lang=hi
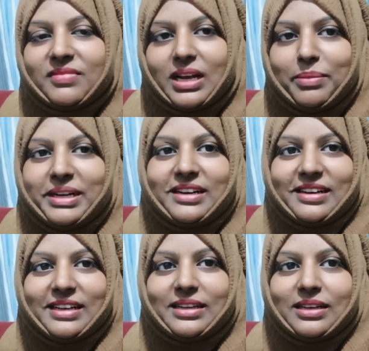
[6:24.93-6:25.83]
कमेंट
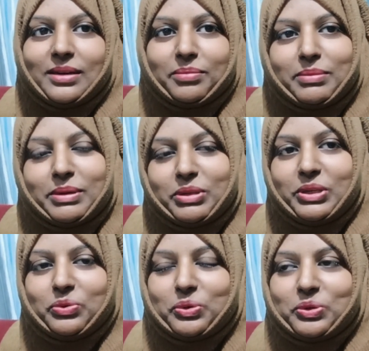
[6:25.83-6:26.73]
करें कि नंबर मैं दे
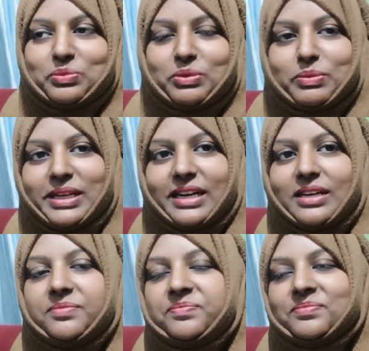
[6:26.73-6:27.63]
दूँगी उसमें भैया का